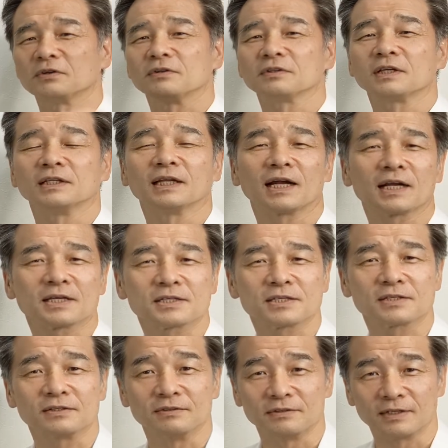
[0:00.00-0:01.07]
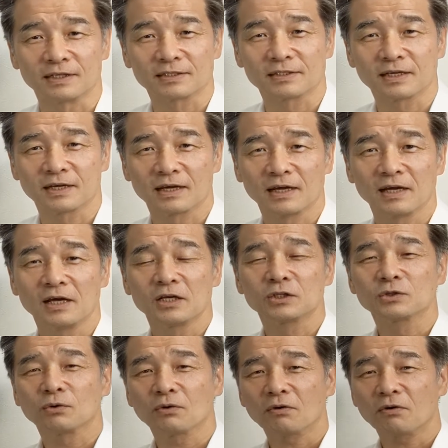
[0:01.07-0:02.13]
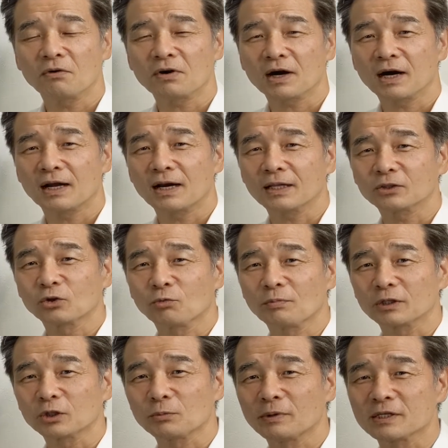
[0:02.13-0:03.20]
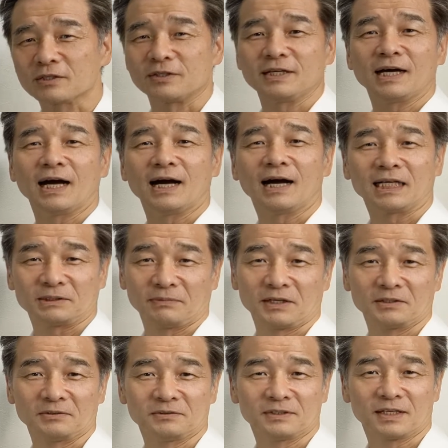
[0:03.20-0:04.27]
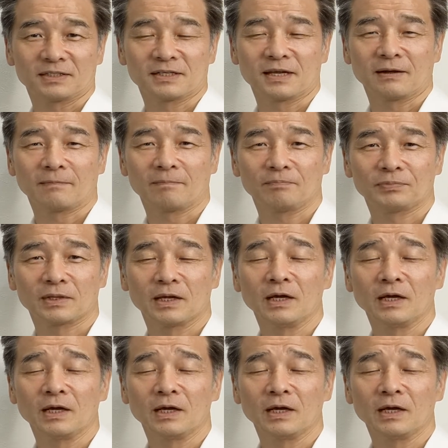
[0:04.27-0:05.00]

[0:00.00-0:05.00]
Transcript: ンって鳴らすんですねそこからトマト祭りが始まるんですね。